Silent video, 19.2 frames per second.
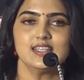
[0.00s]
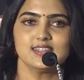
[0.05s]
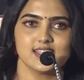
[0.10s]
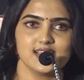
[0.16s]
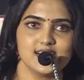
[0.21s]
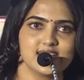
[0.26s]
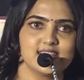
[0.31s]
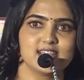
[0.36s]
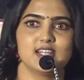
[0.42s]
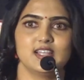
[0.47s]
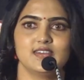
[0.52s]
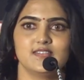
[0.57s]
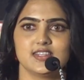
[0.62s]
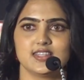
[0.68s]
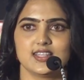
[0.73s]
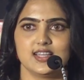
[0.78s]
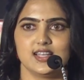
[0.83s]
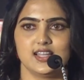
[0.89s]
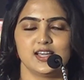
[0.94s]
தேட்டரில்
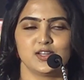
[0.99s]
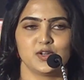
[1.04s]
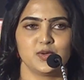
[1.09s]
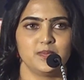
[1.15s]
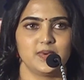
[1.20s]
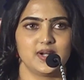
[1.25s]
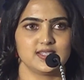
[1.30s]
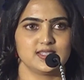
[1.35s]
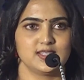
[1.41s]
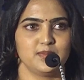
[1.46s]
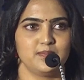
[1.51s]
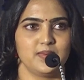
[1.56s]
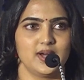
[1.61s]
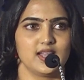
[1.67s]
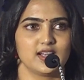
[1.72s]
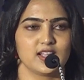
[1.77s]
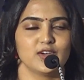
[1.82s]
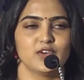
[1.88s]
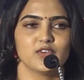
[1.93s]
வந்து எல்லோரும் படத்தை
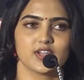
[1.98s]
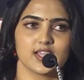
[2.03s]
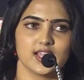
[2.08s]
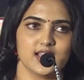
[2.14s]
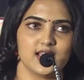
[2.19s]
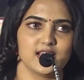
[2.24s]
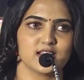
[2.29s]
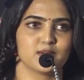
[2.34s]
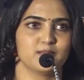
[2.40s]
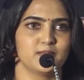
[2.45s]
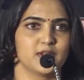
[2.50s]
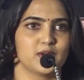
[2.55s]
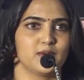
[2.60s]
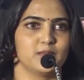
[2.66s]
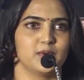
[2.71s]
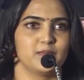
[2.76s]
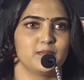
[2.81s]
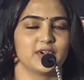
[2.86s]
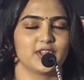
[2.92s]
பாருங்கள் உங்கள் எல்லாருக்குமே
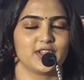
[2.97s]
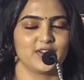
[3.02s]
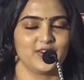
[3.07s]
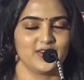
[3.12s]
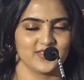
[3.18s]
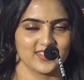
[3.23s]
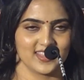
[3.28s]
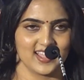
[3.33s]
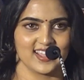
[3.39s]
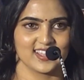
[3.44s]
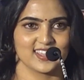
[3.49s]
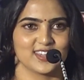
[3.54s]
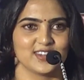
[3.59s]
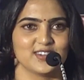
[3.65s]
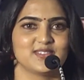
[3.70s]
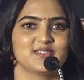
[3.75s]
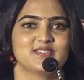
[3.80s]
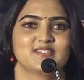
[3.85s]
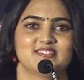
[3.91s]
ரொம்ப பிடிக்கும்
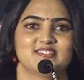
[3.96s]
தேங்க்யூ